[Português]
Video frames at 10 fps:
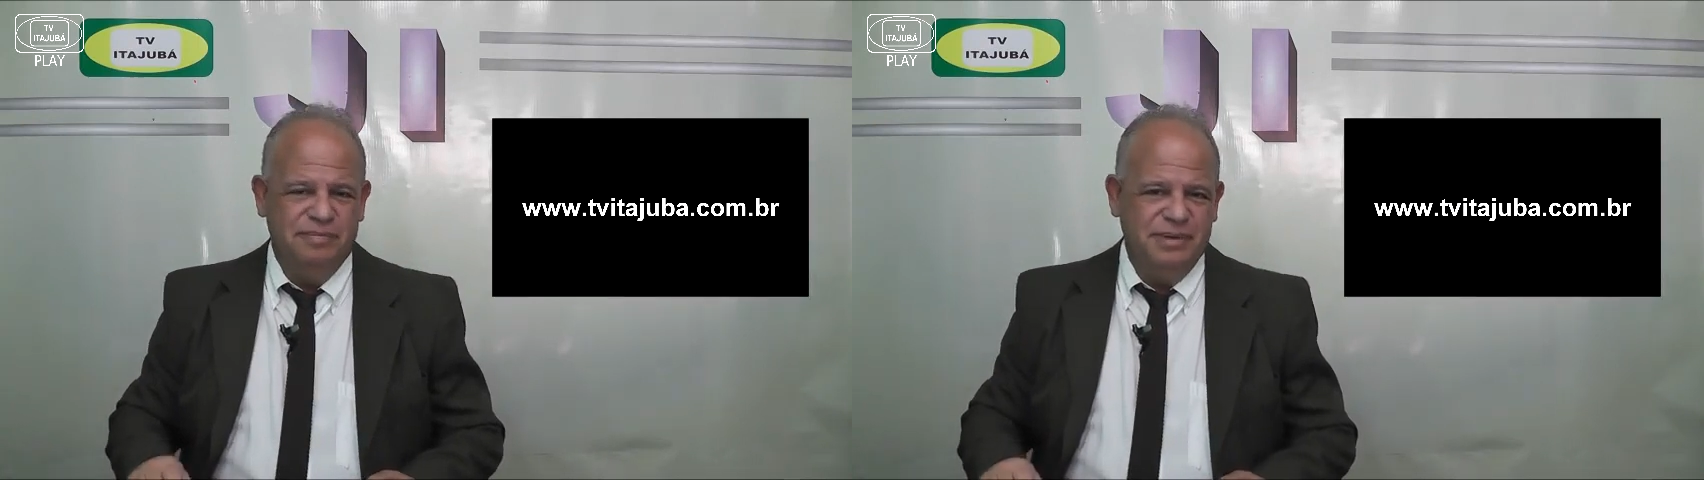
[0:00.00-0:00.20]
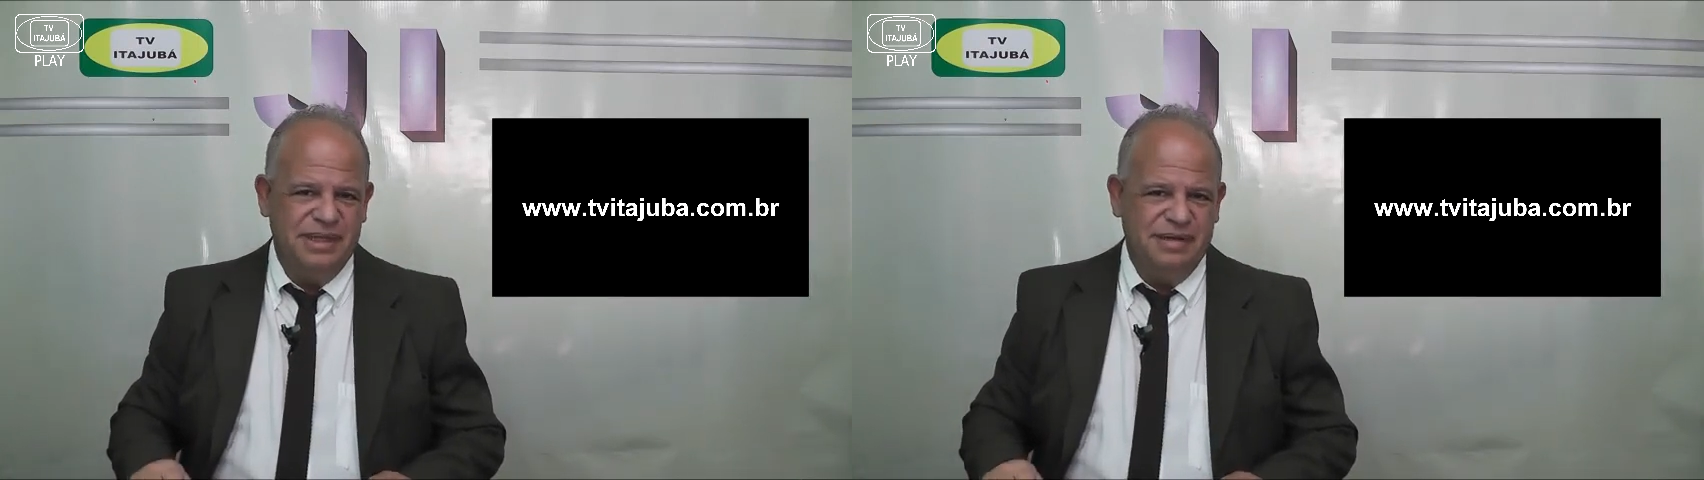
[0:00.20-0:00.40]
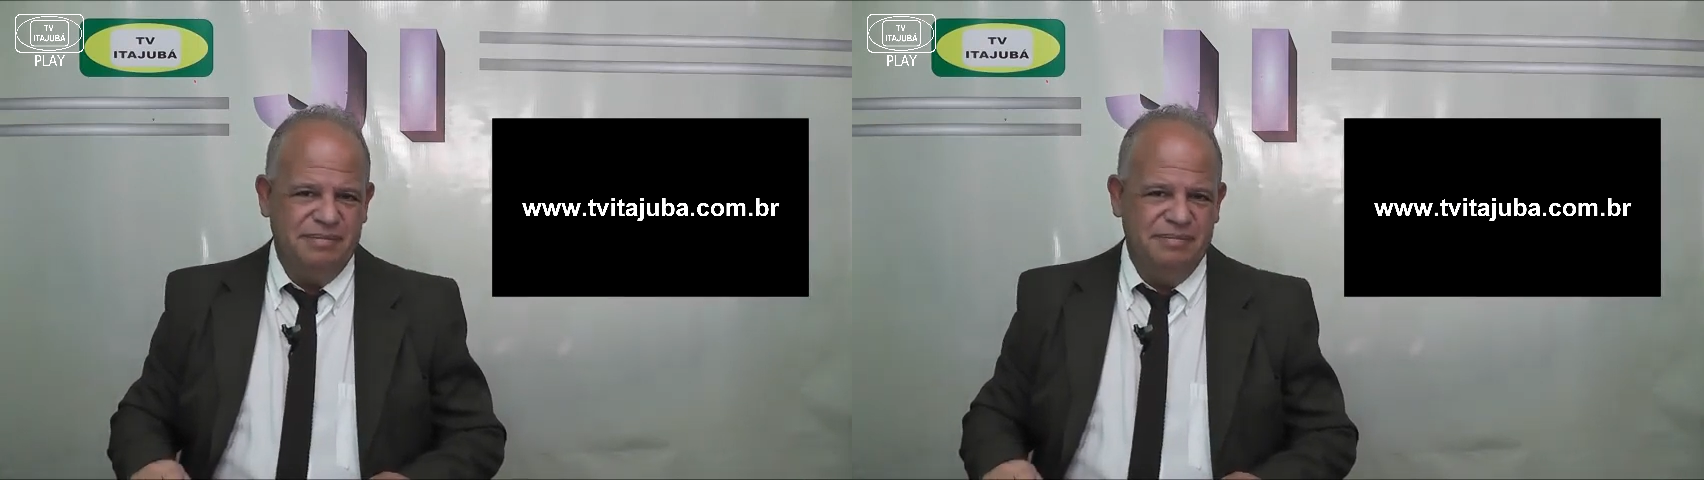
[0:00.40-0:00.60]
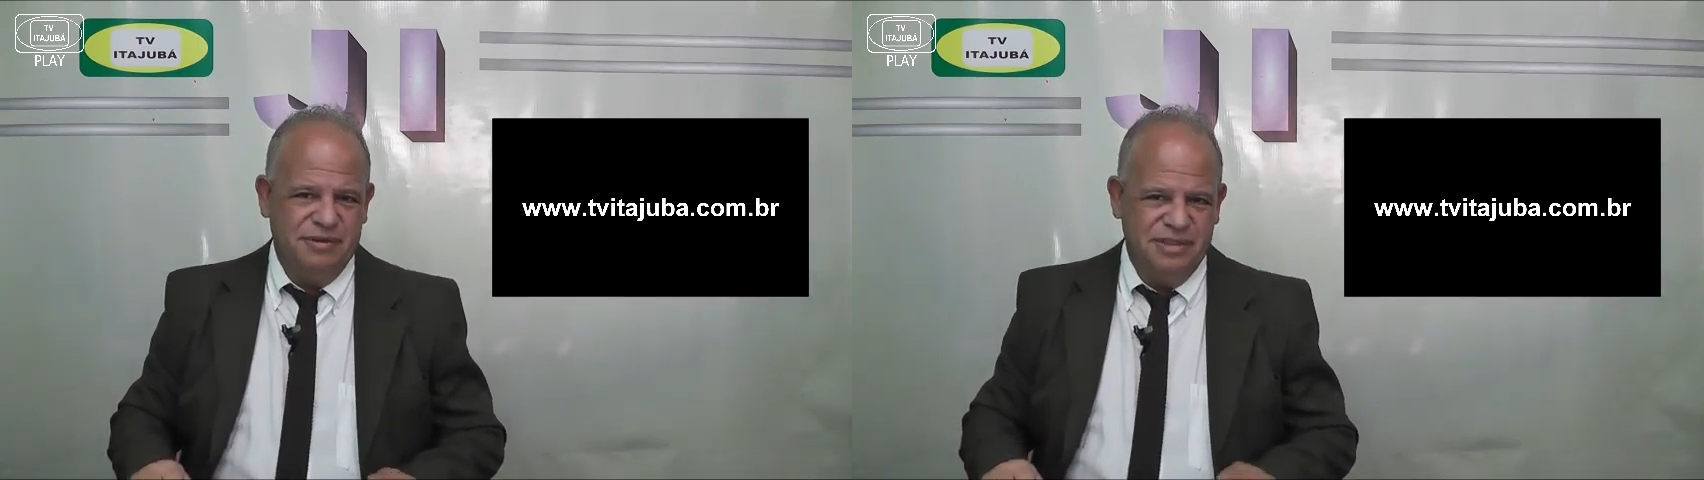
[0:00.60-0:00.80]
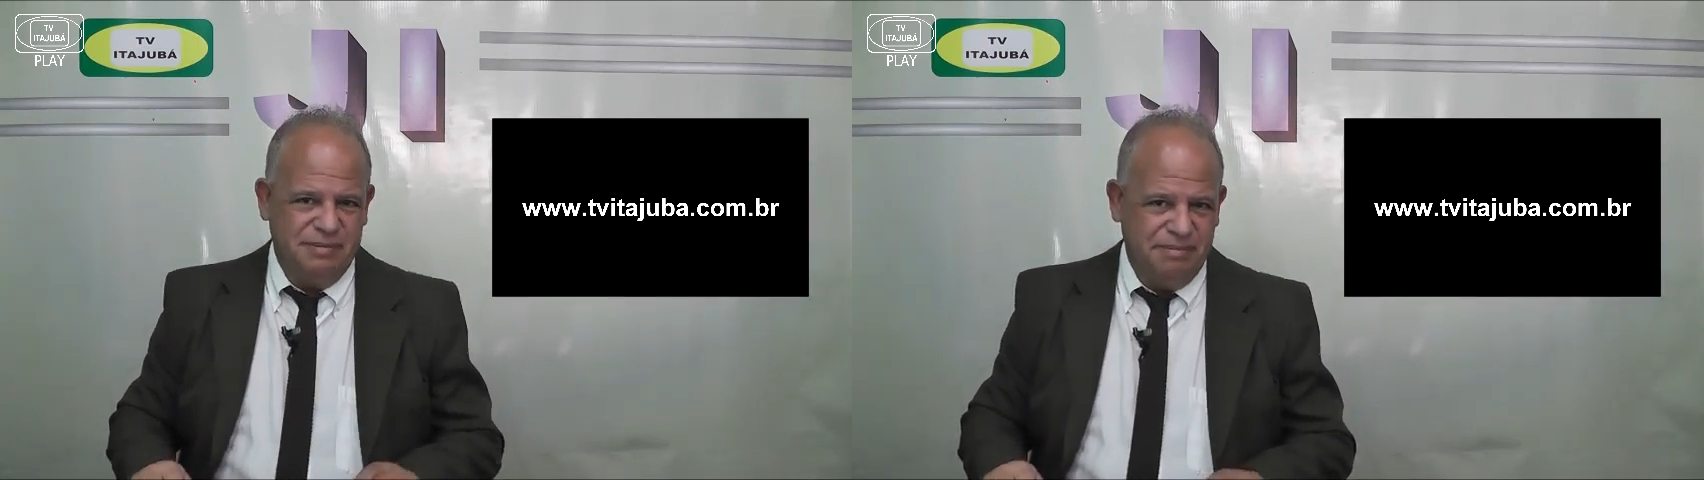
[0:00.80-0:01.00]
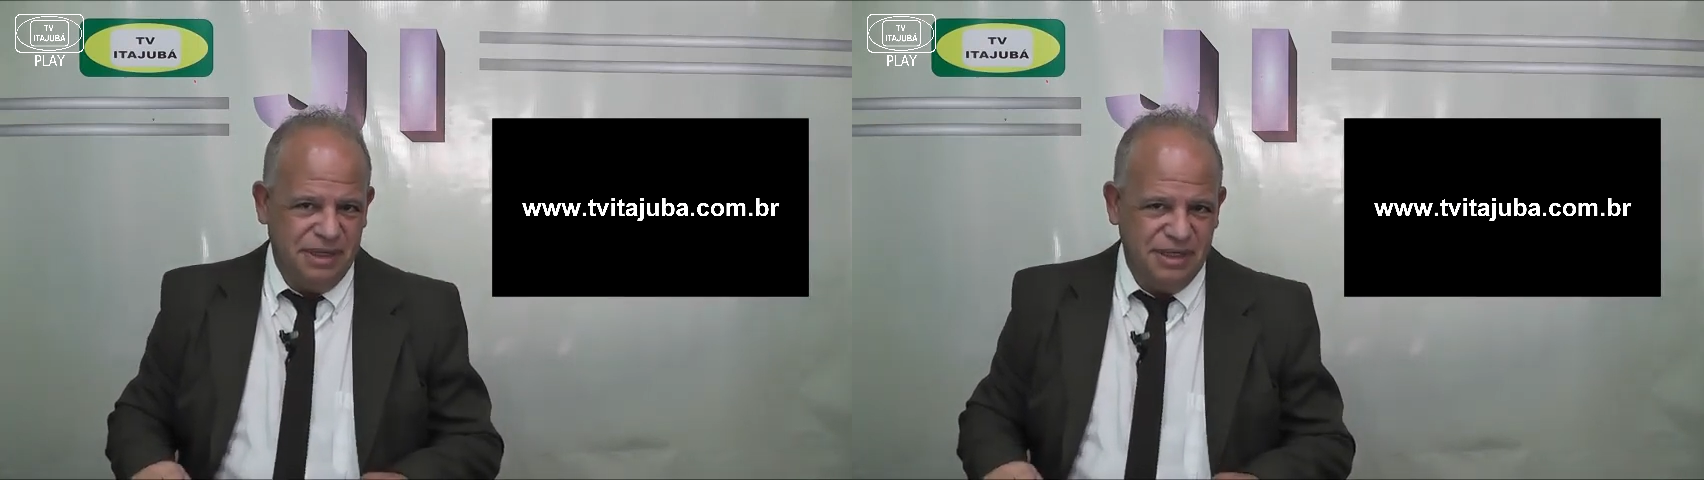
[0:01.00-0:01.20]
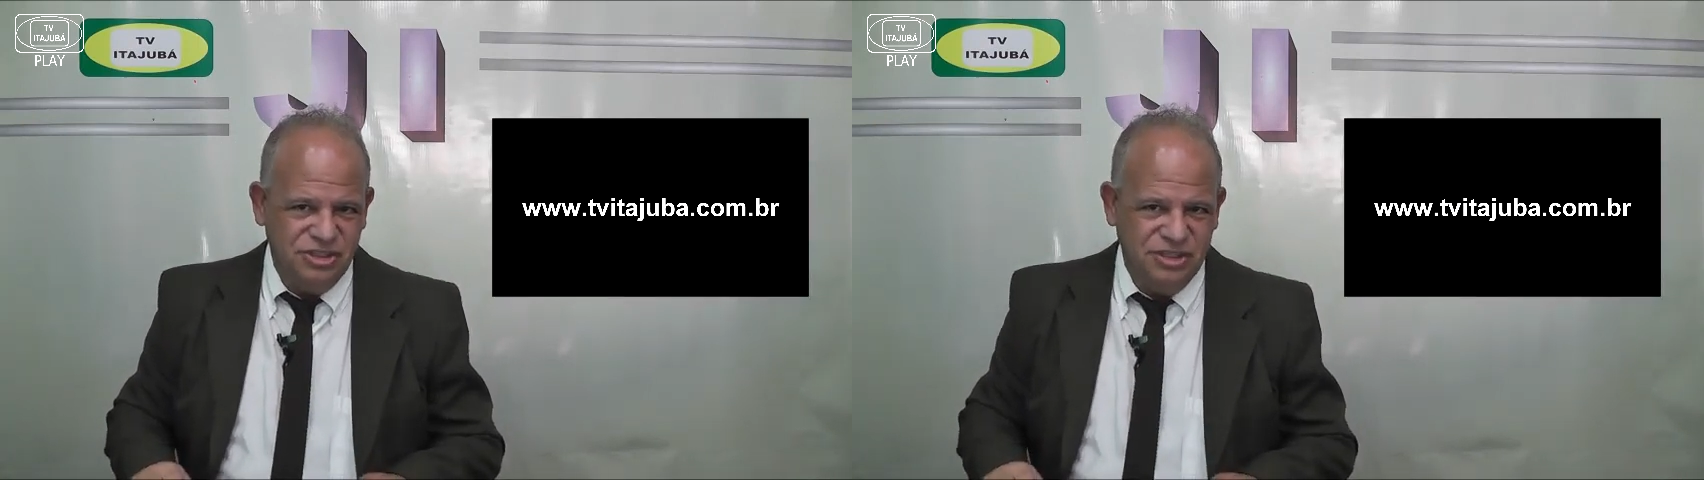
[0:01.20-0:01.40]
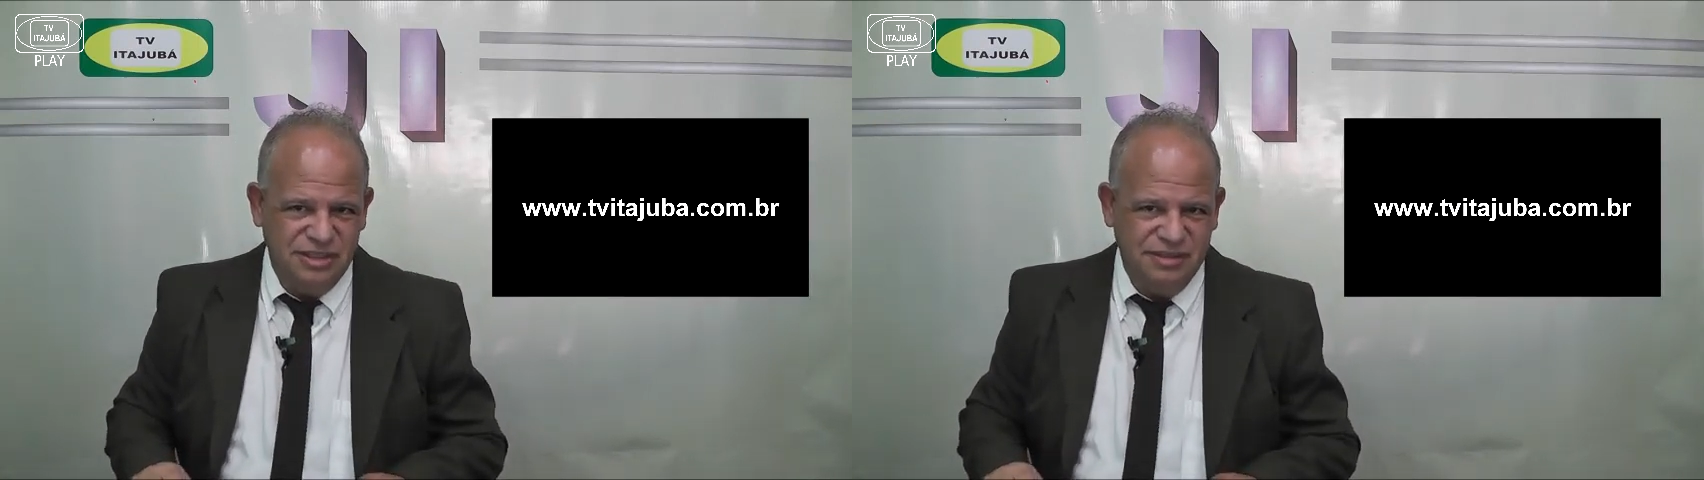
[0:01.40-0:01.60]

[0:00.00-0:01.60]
pela nossa página